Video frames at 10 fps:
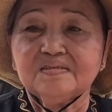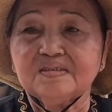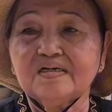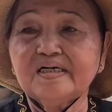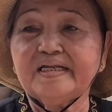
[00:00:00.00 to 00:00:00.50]

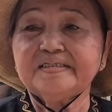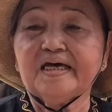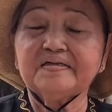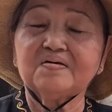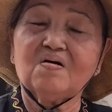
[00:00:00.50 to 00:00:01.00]
sự hành
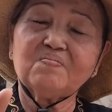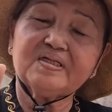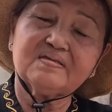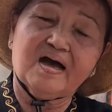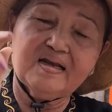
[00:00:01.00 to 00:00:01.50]
trình của
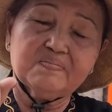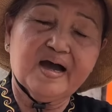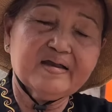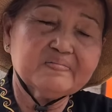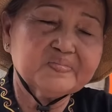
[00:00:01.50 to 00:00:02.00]
minh tệ là
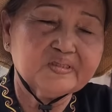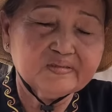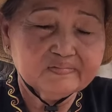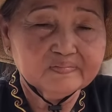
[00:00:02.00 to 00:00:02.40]
ba năm nữa